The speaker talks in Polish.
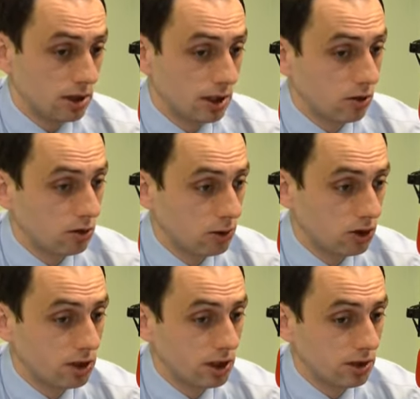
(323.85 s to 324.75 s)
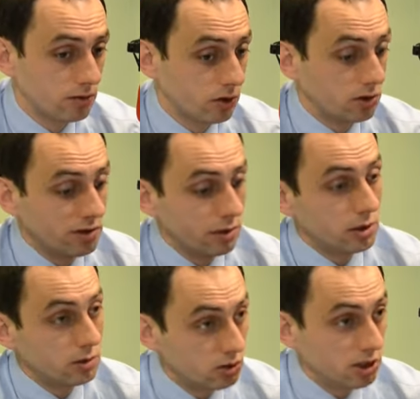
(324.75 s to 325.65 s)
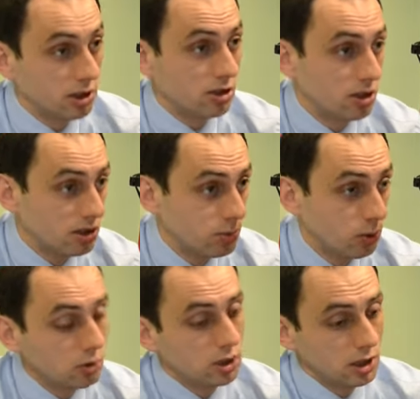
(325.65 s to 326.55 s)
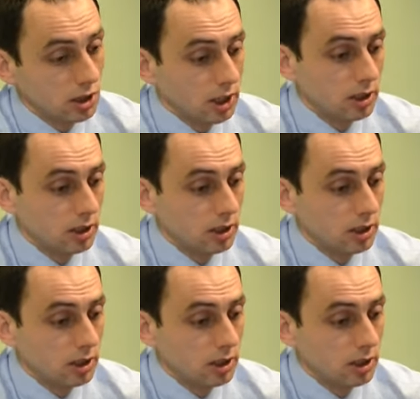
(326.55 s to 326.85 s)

ekonomiczne wykonywały, dzielenie się na spółki,